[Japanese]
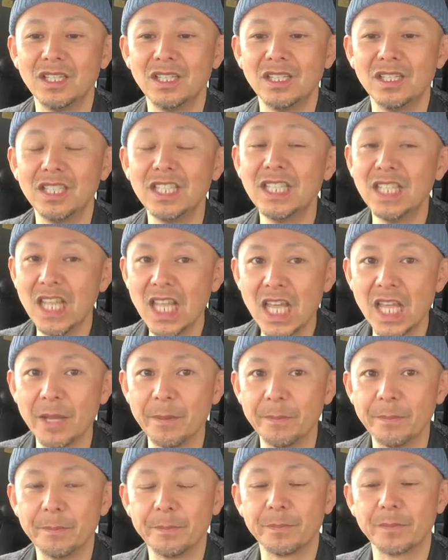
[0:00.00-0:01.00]
いて、
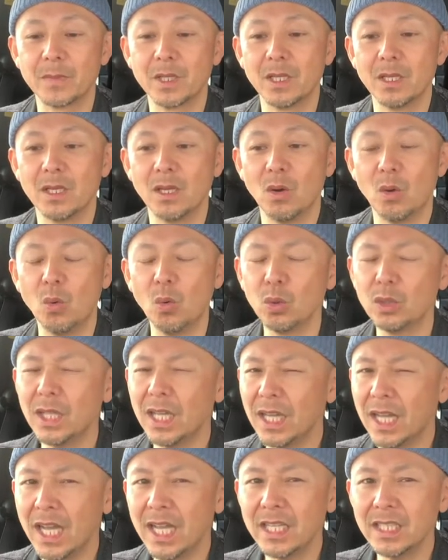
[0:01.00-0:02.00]
お
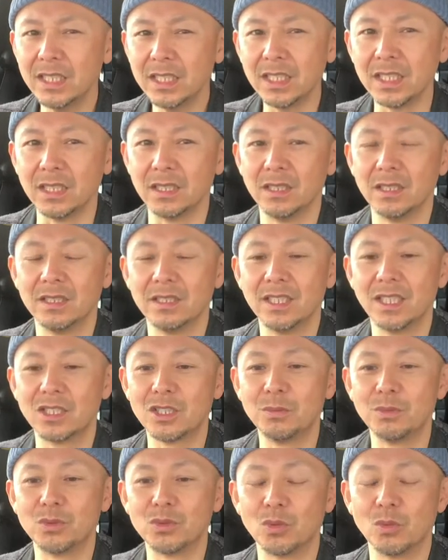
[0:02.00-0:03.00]
互いに
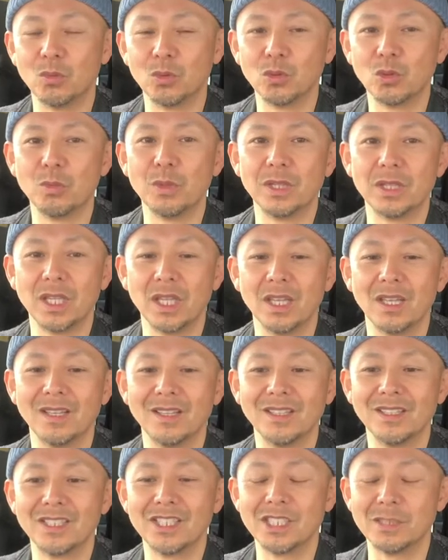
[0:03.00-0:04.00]
薬物を求めて
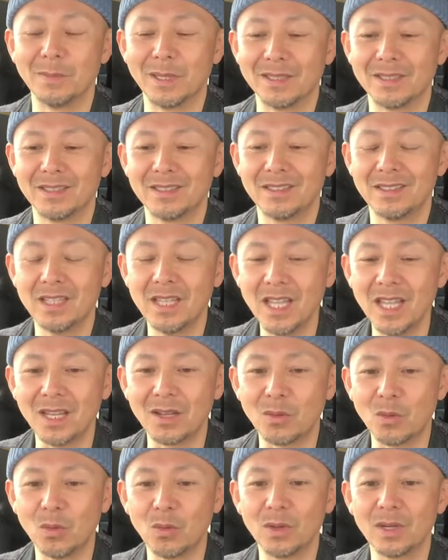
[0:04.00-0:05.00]
しまって、
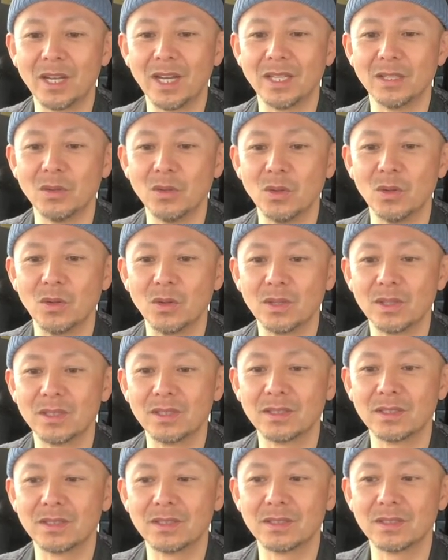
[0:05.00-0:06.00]
今回の
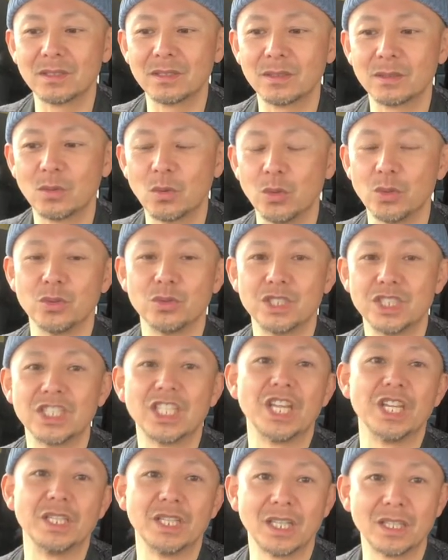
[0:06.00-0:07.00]
こういう事
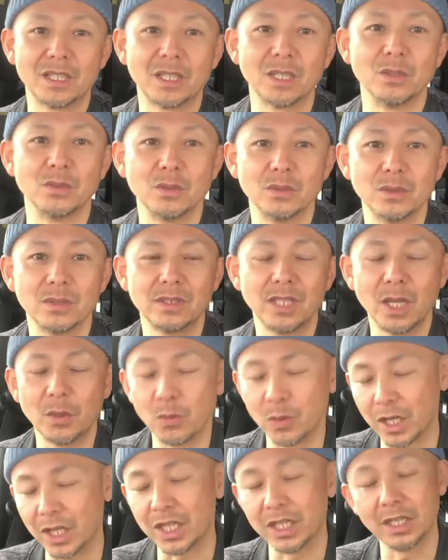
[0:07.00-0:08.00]
件になってる、逮
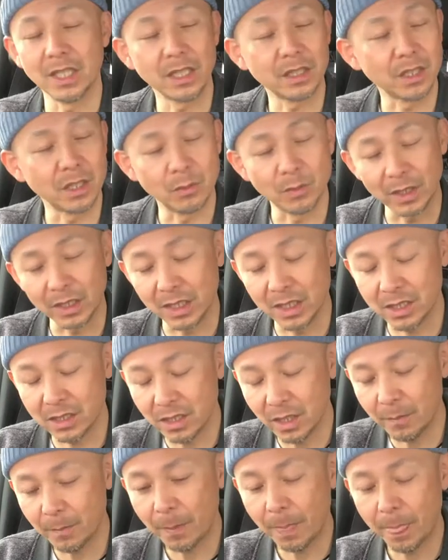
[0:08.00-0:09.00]
捕劇になってるわけです
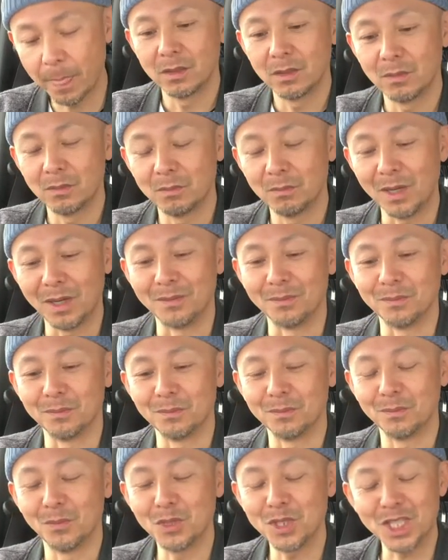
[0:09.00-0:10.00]
ね。まあ
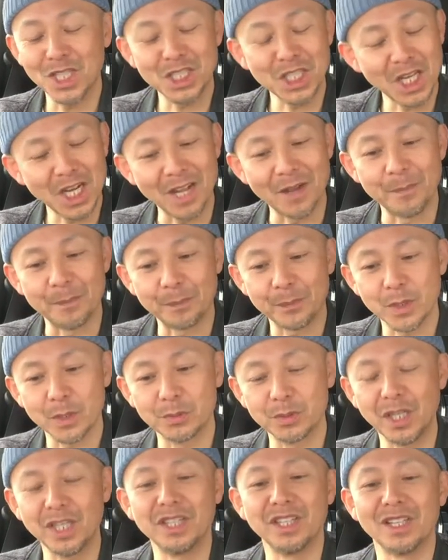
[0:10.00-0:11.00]
もしかしたら
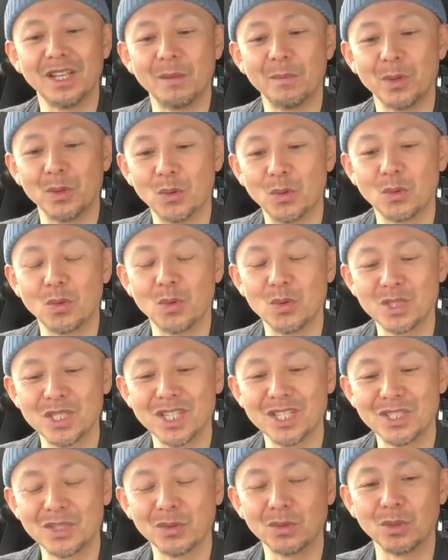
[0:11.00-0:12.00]
ふたりでやめよう、更
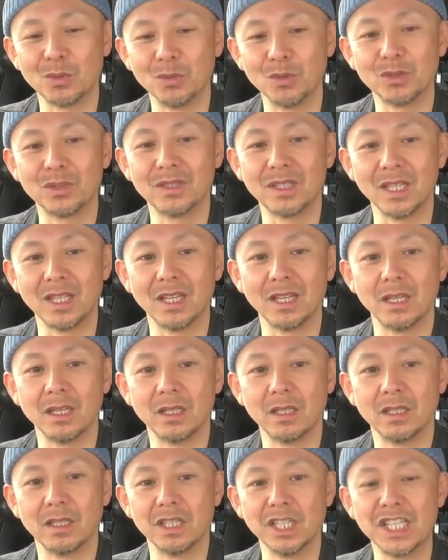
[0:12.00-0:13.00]
生しようと思って
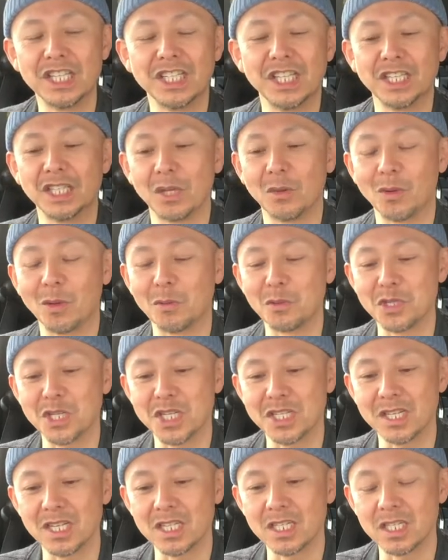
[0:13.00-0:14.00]
生きてきたのかもし
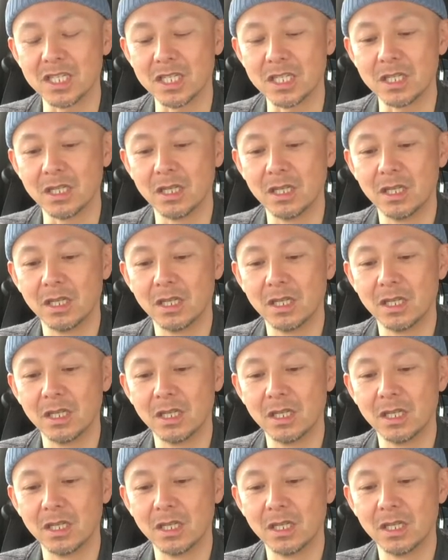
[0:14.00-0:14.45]
れないし、